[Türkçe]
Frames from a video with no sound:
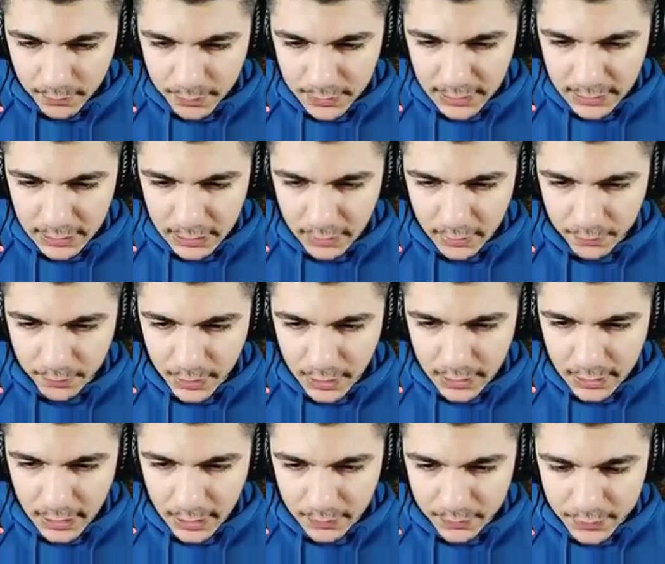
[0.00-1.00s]
Bir tane daha
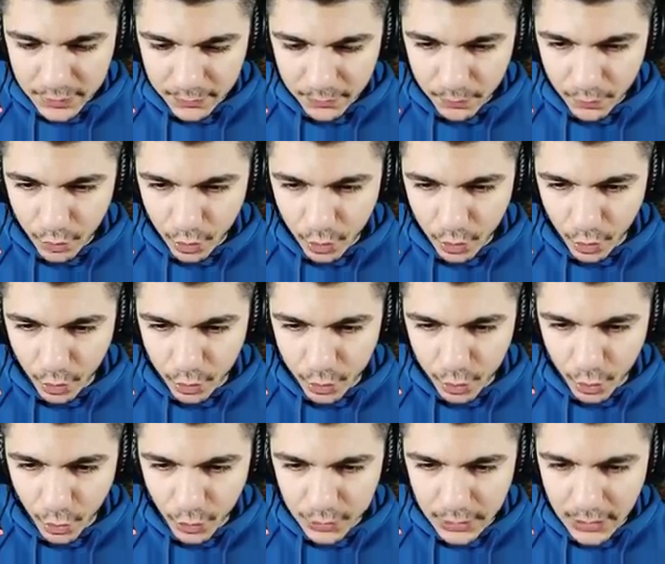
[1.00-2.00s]
bırak abicim. Büyük
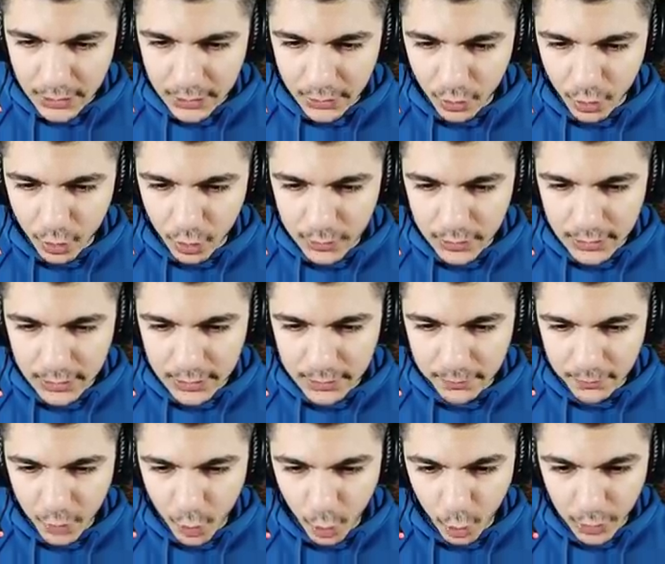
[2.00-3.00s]
koruyucunun özelliğini kullanayım.